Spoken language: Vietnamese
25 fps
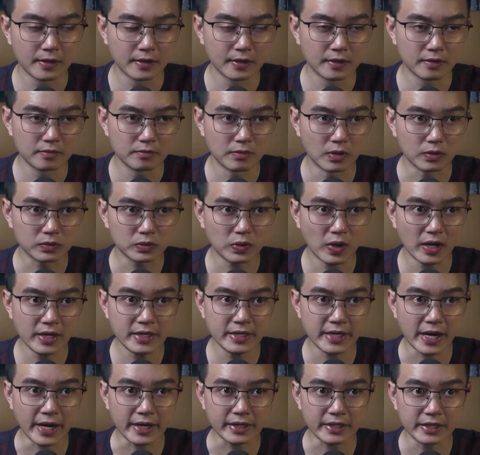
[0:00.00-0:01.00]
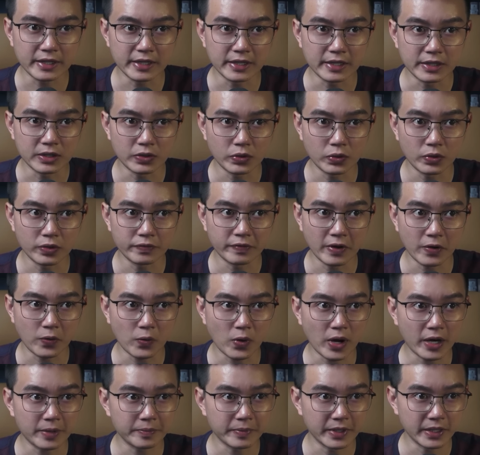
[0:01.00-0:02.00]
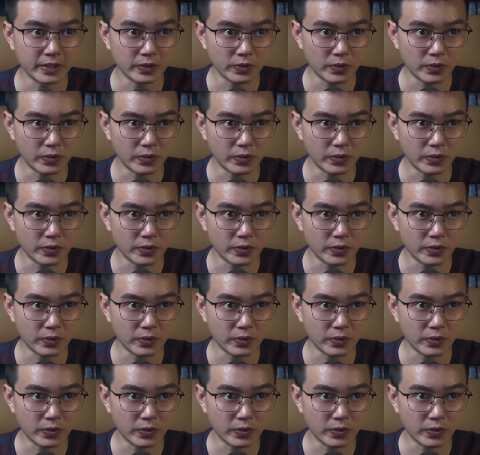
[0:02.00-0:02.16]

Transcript: Một thoáng ngạc nhiên ùa vào khoang miệng